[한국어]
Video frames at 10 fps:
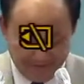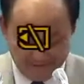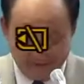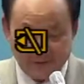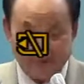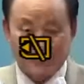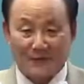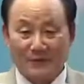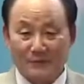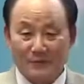예,
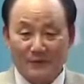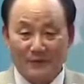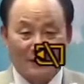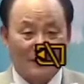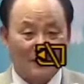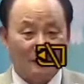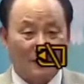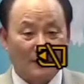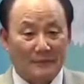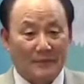여러분들 이렇게
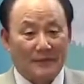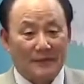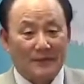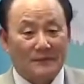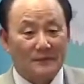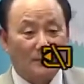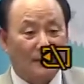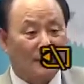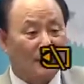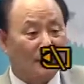만나 뵙게 돼서
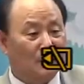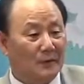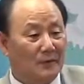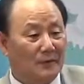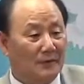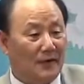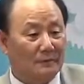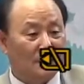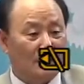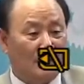반갑고요.
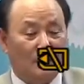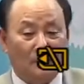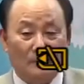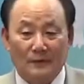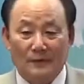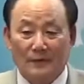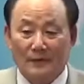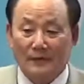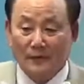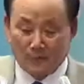감사하고
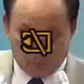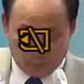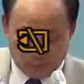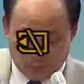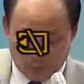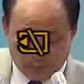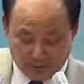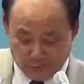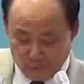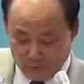또 코로나
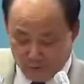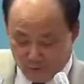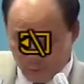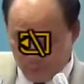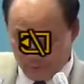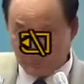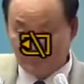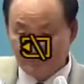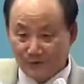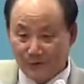전국에도
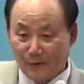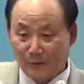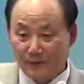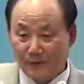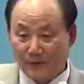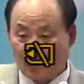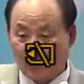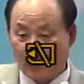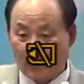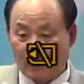여러분들이
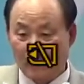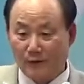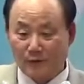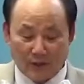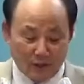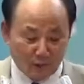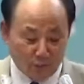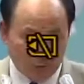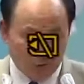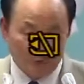코로나
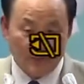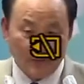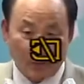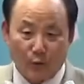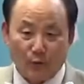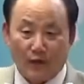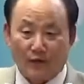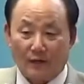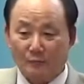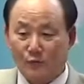걸렸다가도 코로나가
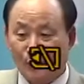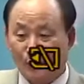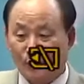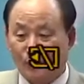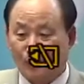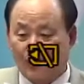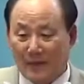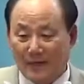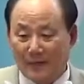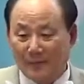무서워서
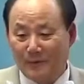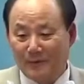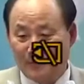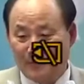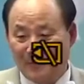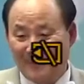도망해 버리고